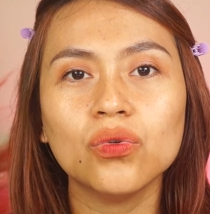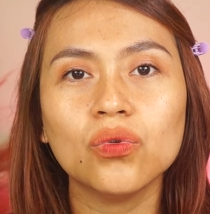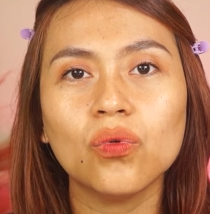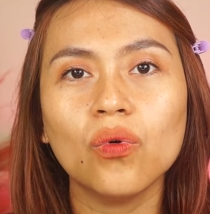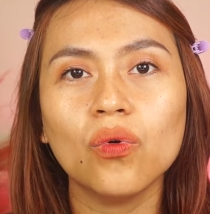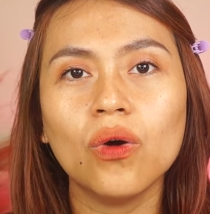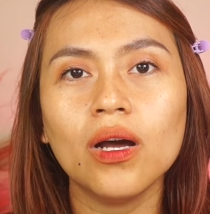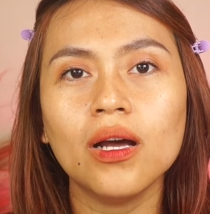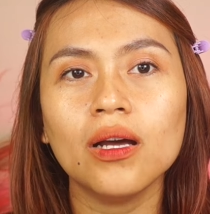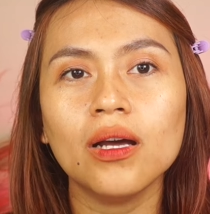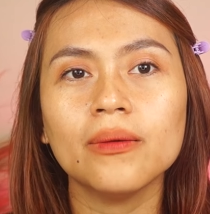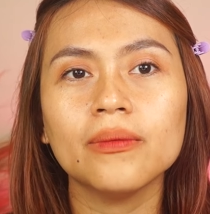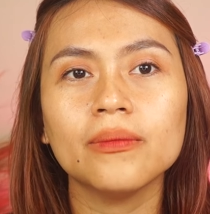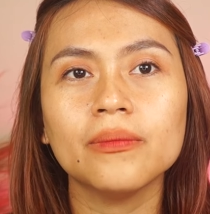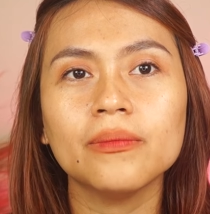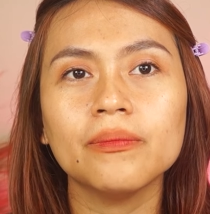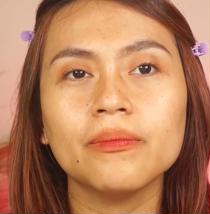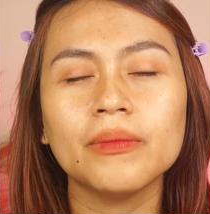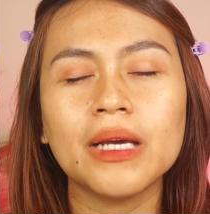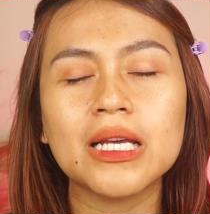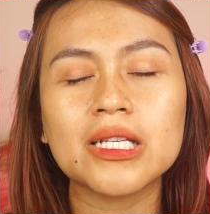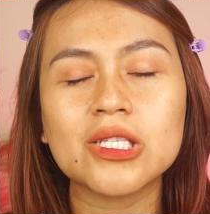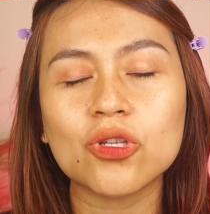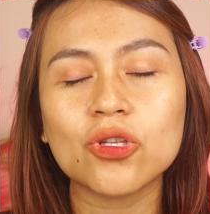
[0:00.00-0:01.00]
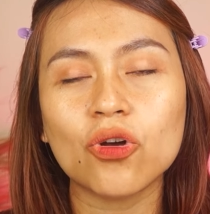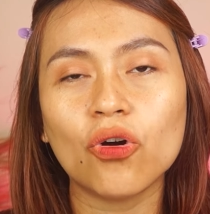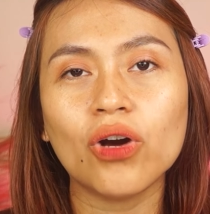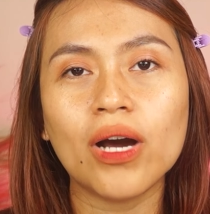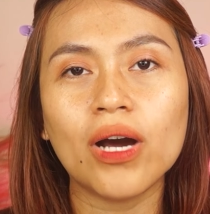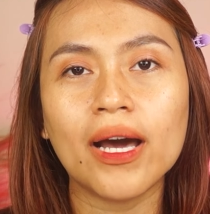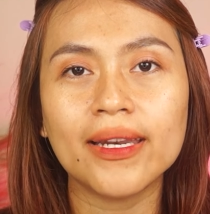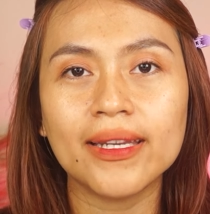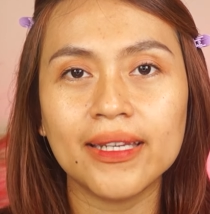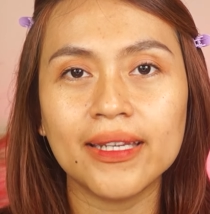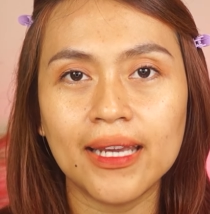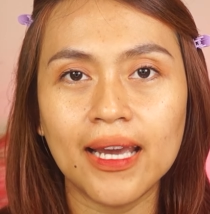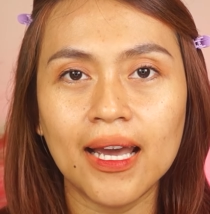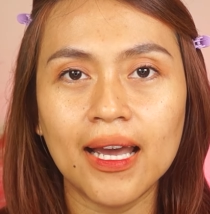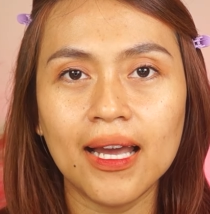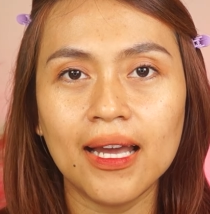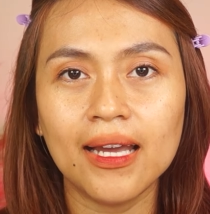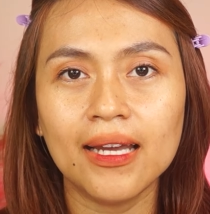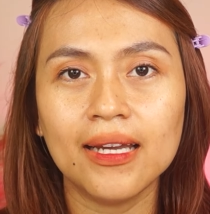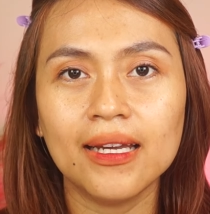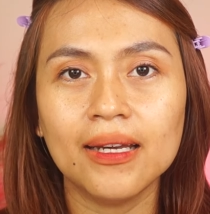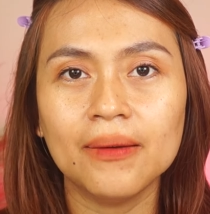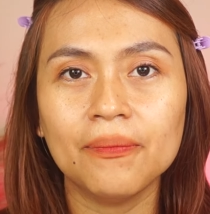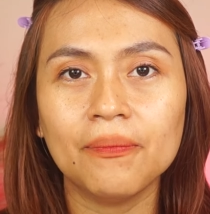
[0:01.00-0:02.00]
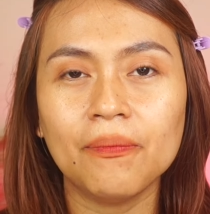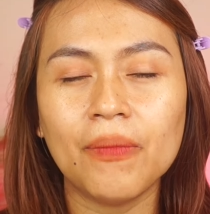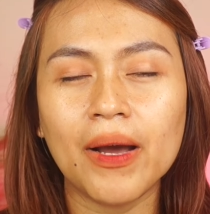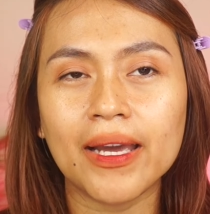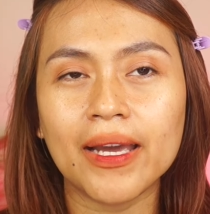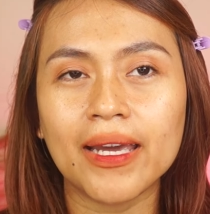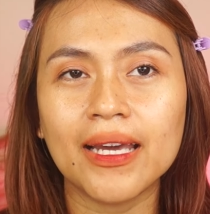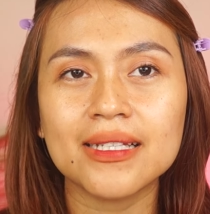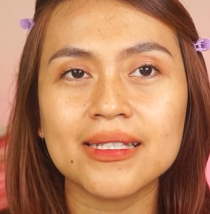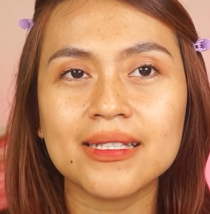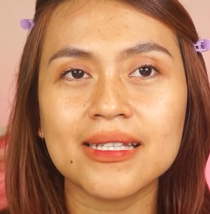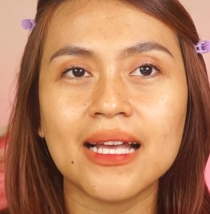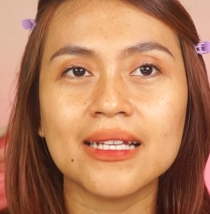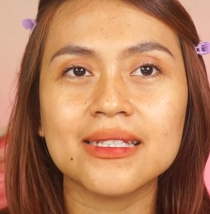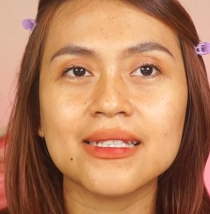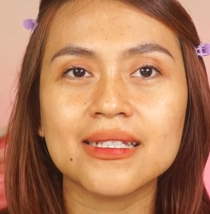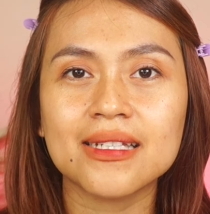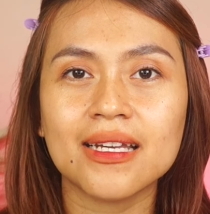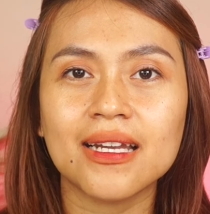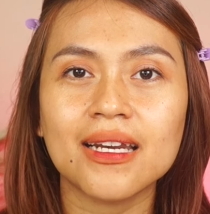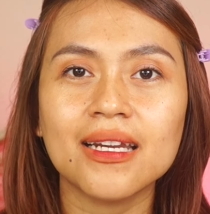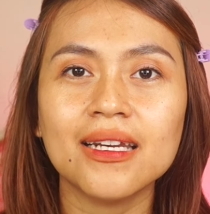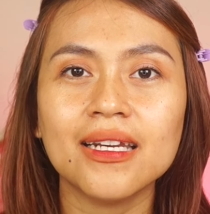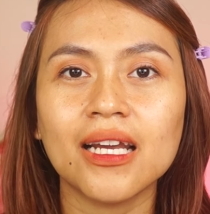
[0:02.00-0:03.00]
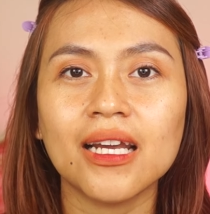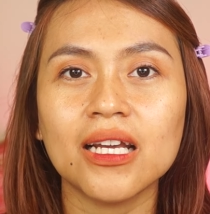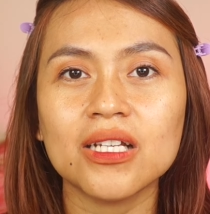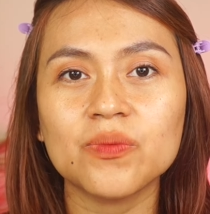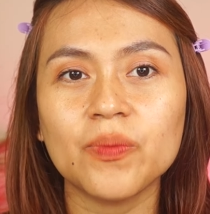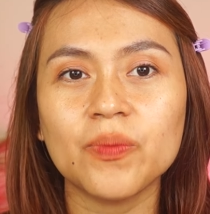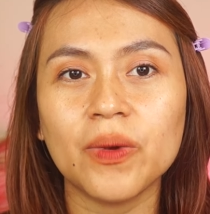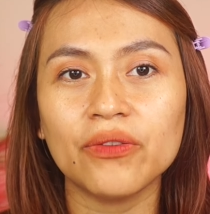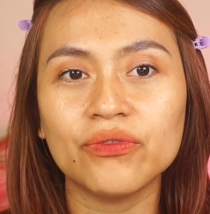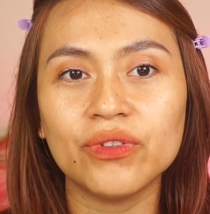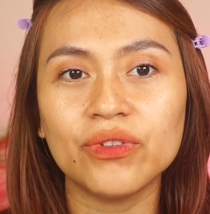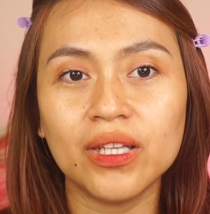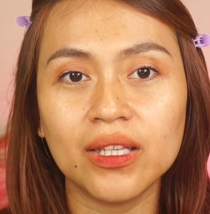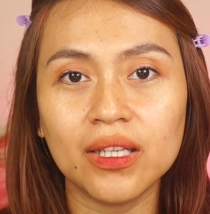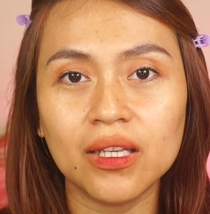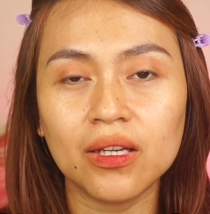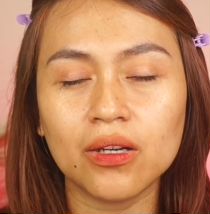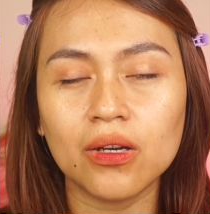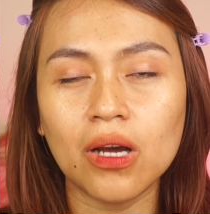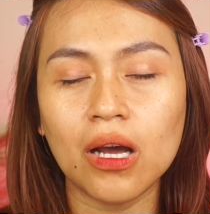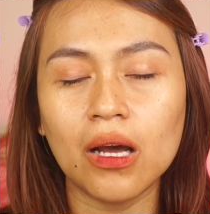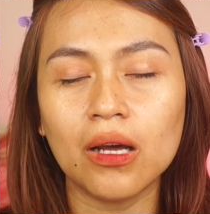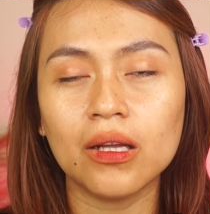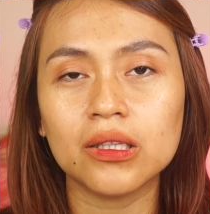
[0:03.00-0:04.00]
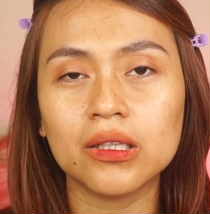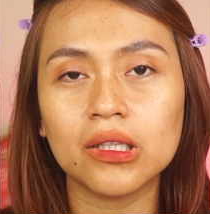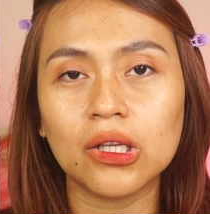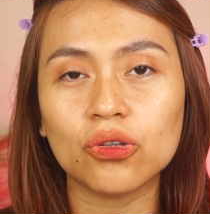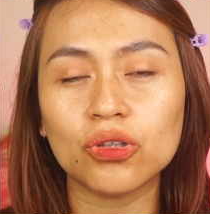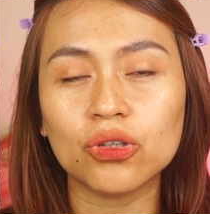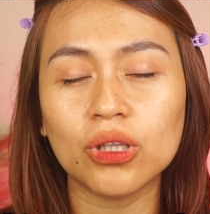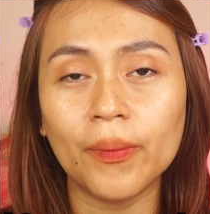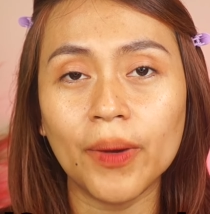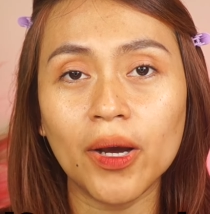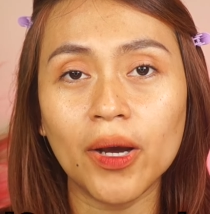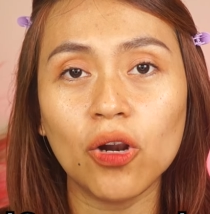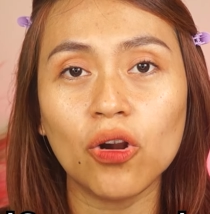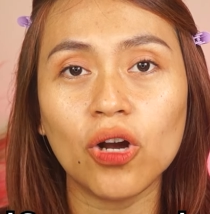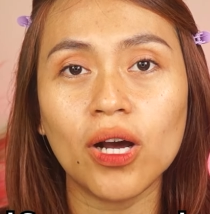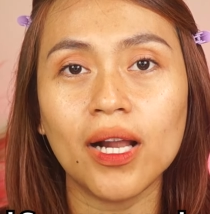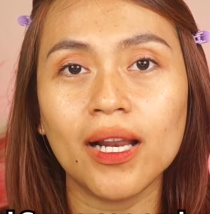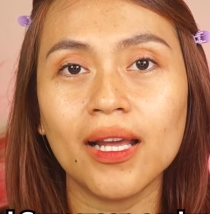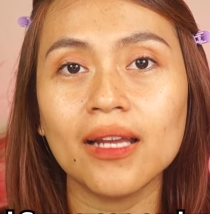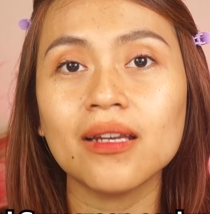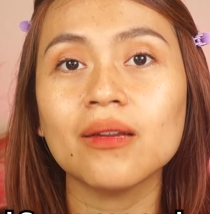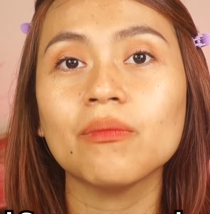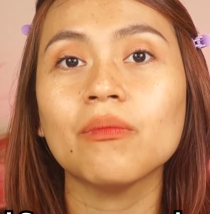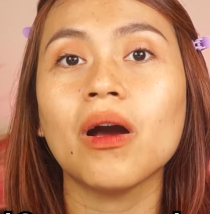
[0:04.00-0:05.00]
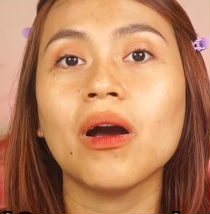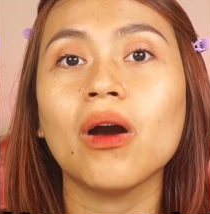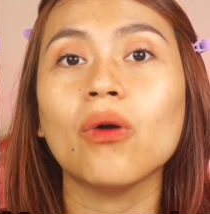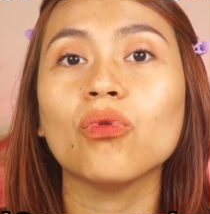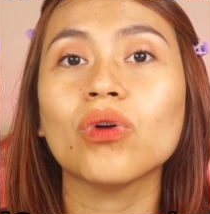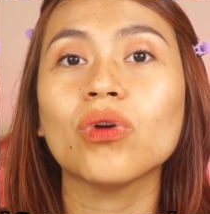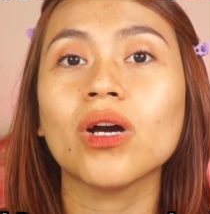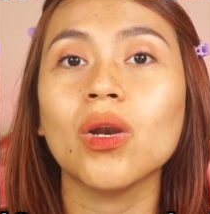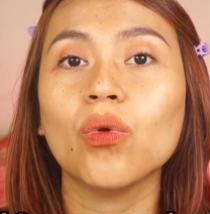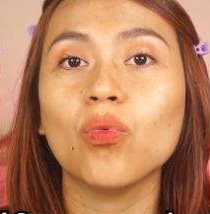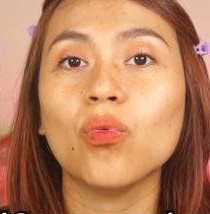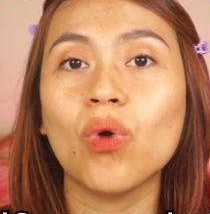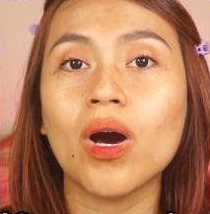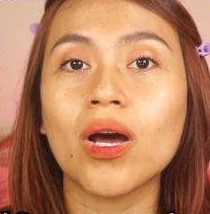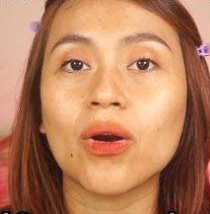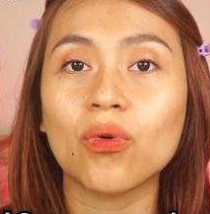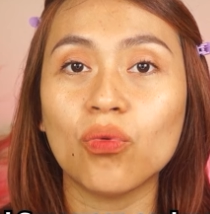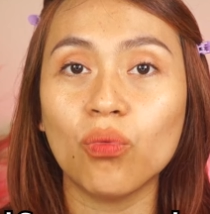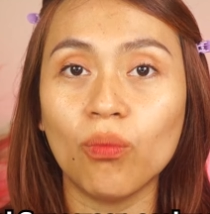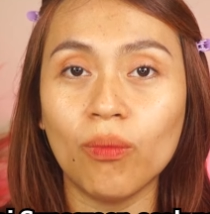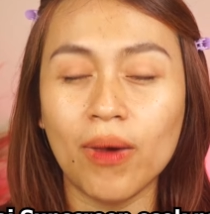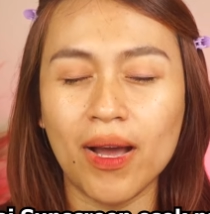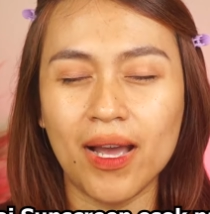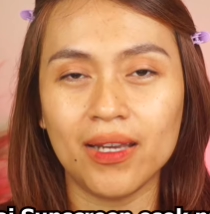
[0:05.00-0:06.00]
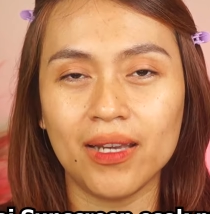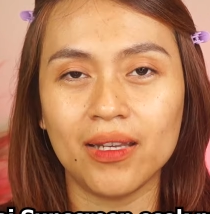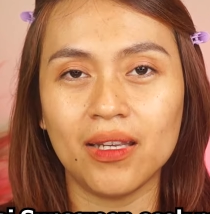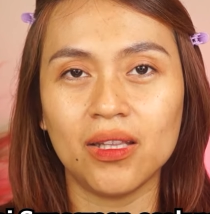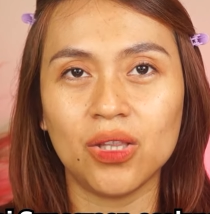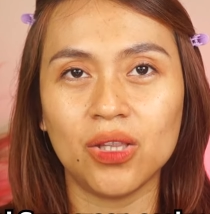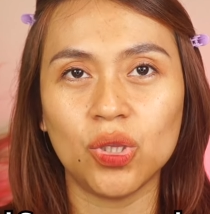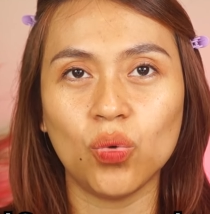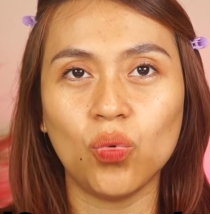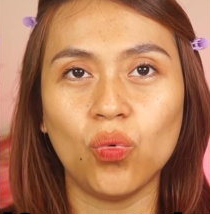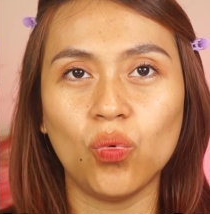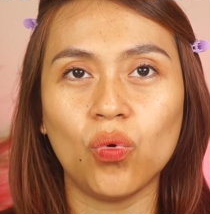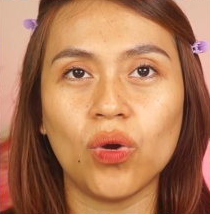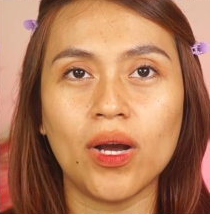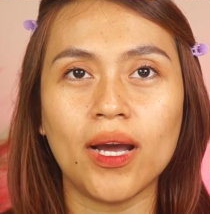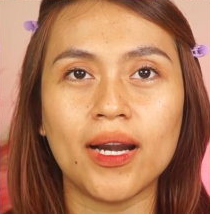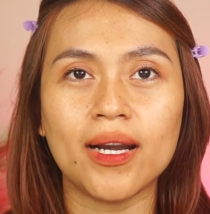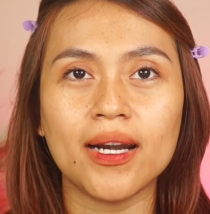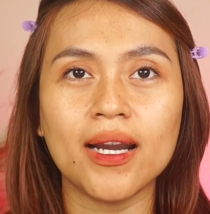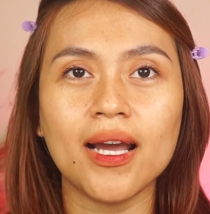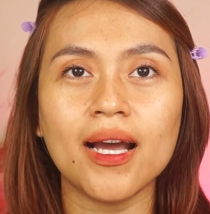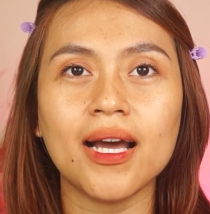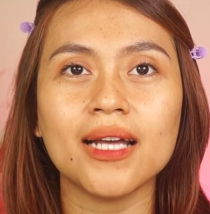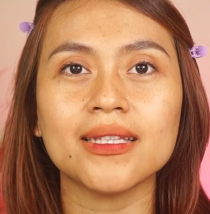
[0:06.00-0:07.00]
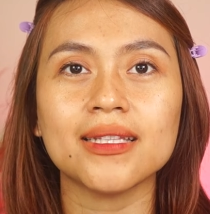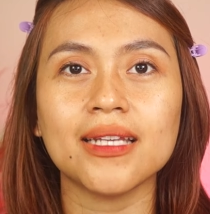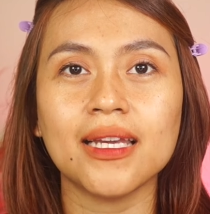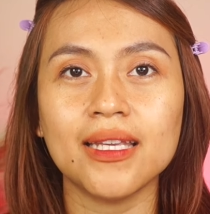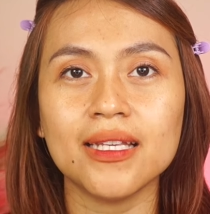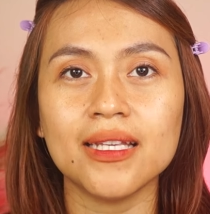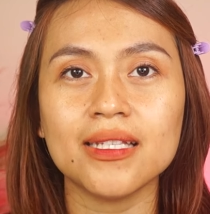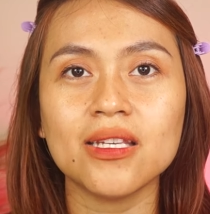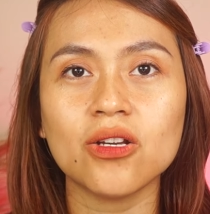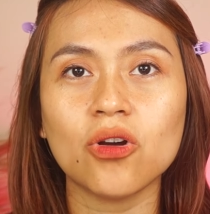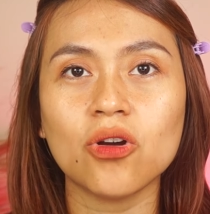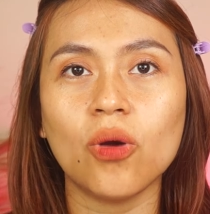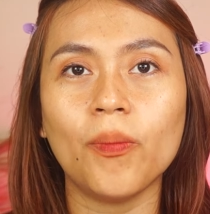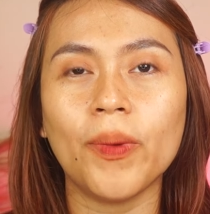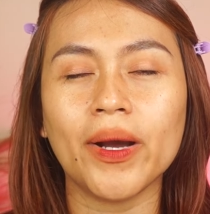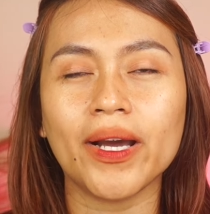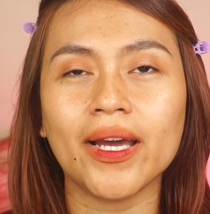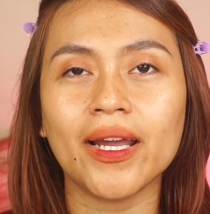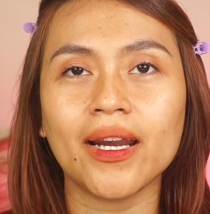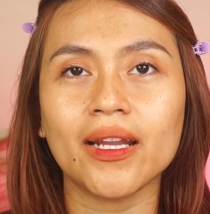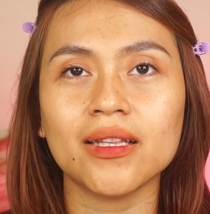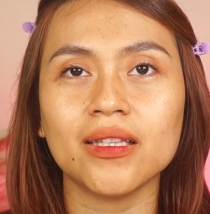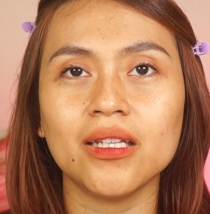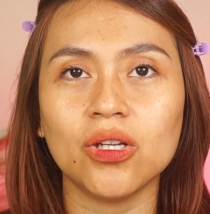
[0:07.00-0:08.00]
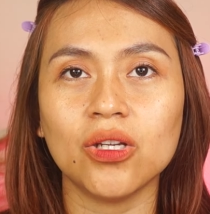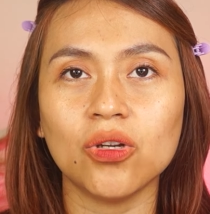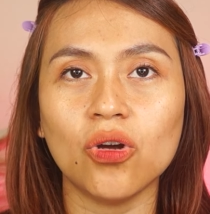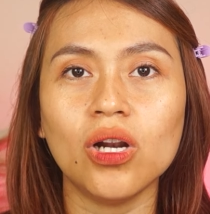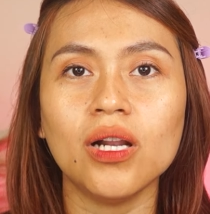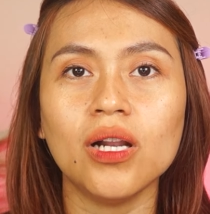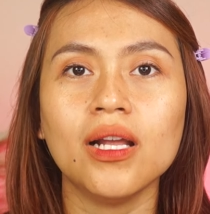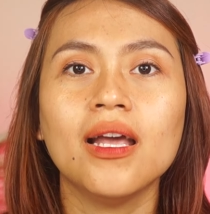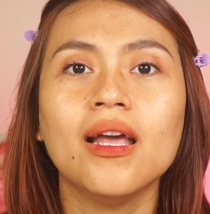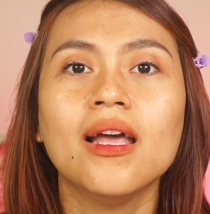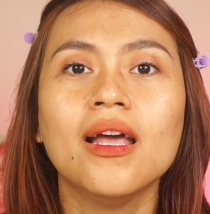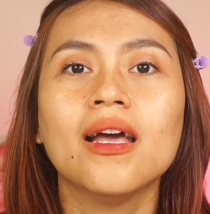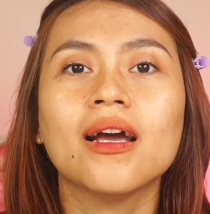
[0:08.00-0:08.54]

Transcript: gue besokannya pakai sunscreen yang SPF tinggi uh, terutama kalau kalian mau keluar rumah gitu karena katanya sih kalau pakai retinol